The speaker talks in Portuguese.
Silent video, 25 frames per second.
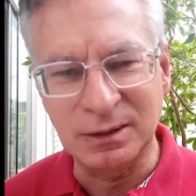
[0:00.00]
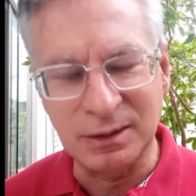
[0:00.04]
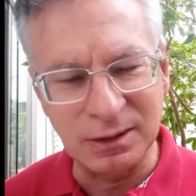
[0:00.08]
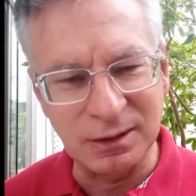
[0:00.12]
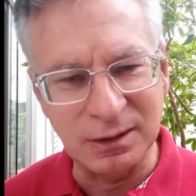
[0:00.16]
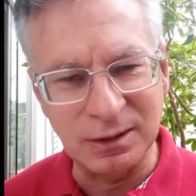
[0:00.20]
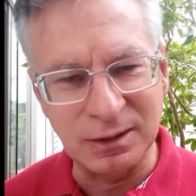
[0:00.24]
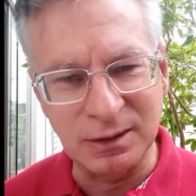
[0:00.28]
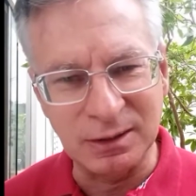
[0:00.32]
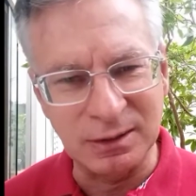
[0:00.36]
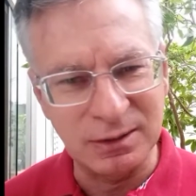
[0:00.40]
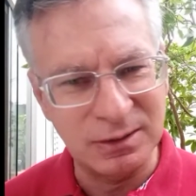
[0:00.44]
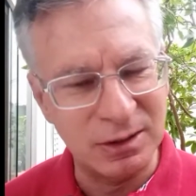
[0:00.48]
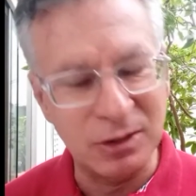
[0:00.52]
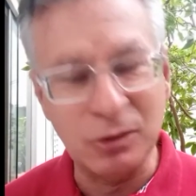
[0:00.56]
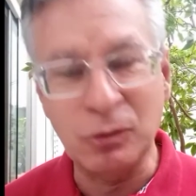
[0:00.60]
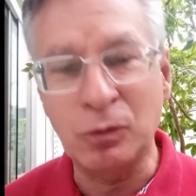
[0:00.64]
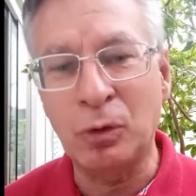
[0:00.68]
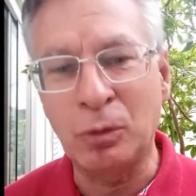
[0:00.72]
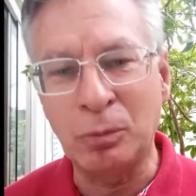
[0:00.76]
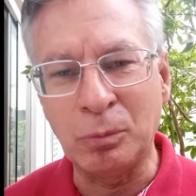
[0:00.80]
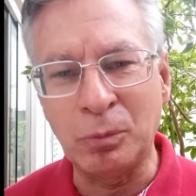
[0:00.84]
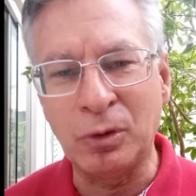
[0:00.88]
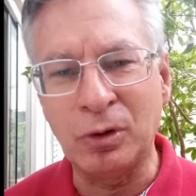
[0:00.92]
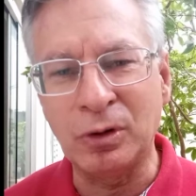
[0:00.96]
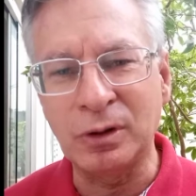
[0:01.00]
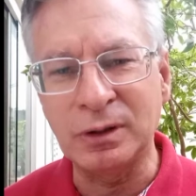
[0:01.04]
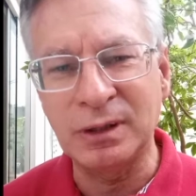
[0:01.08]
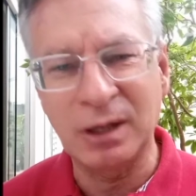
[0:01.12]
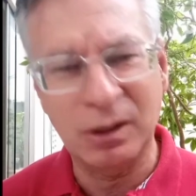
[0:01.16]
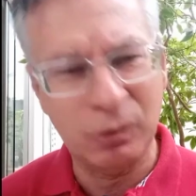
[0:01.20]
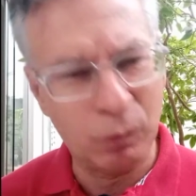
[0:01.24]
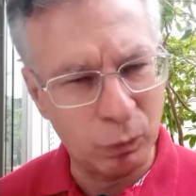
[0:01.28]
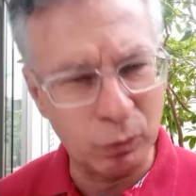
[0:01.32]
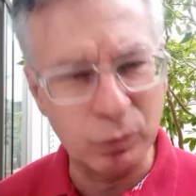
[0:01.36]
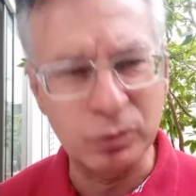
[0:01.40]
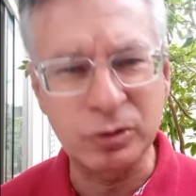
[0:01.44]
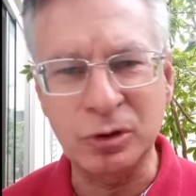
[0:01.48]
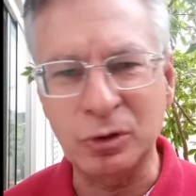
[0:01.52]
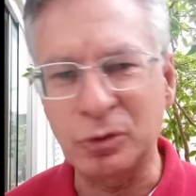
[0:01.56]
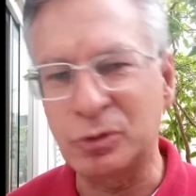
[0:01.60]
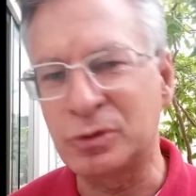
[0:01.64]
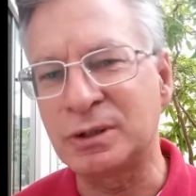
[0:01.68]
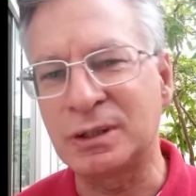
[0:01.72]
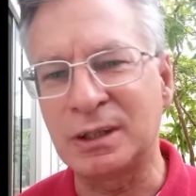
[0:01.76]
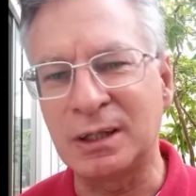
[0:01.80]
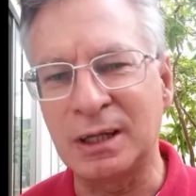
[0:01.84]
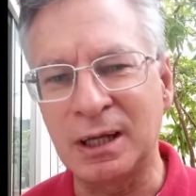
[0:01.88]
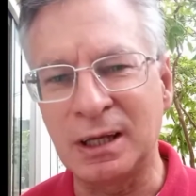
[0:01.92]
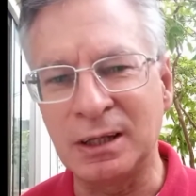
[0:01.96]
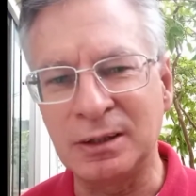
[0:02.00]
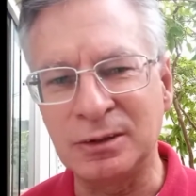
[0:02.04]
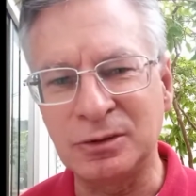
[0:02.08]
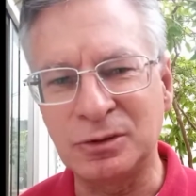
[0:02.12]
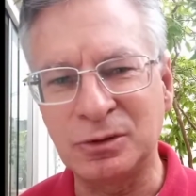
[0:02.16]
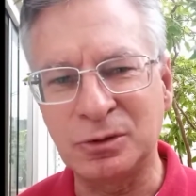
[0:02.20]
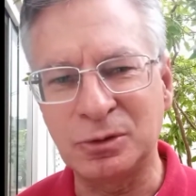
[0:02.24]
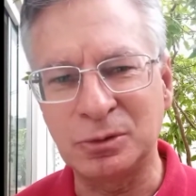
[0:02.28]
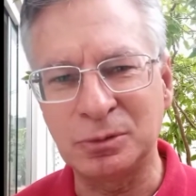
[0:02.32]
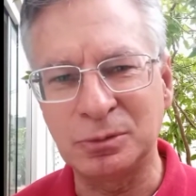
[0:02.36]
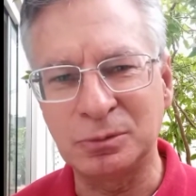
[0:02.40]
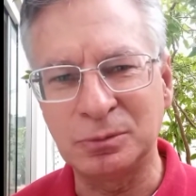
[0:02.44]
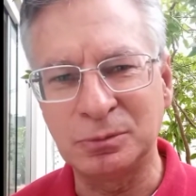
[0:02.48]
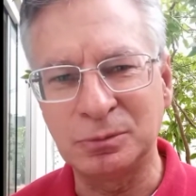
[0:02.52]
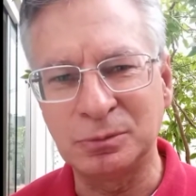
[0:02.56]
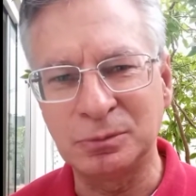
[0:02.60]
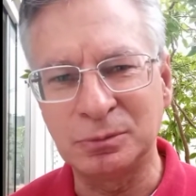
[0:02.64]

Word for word: que se incomoda com seu silêncio,